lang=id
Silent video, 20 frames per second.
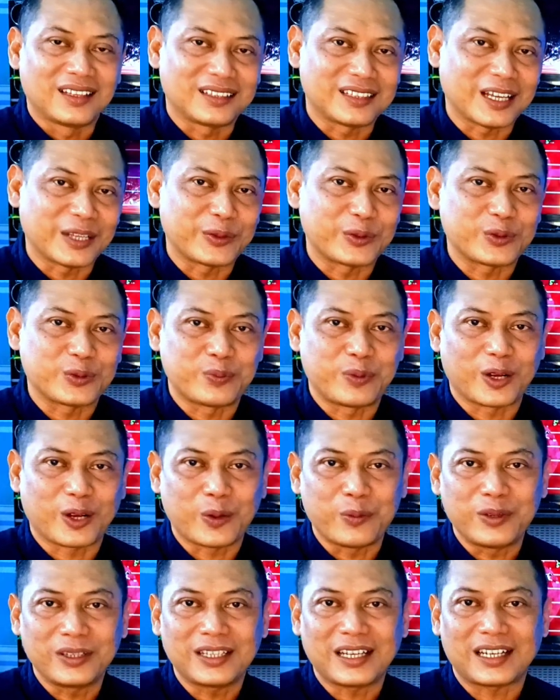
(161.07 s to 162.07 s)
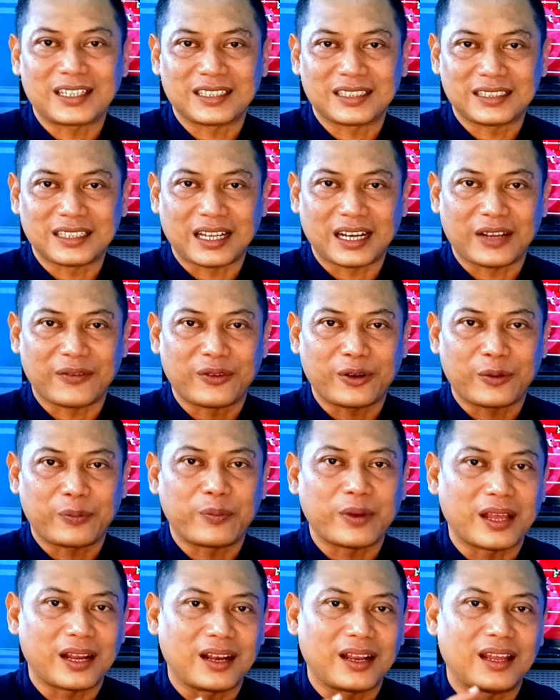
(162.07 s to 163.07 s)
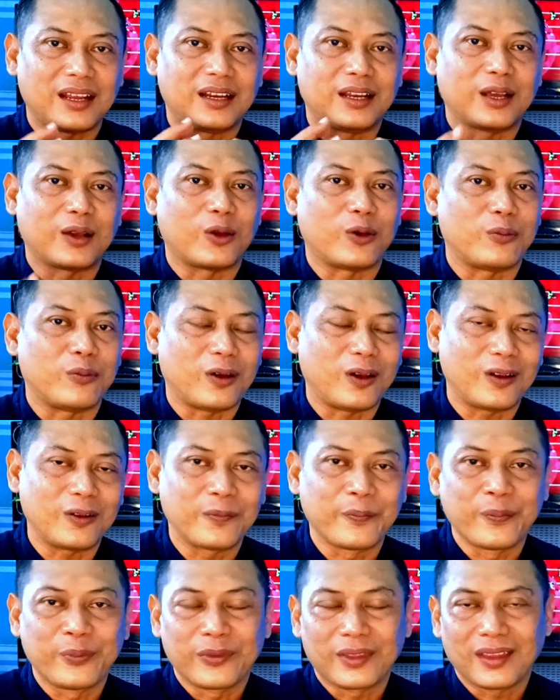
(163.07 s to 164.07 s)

entah itu berkomentar secara verbal Anda ngomong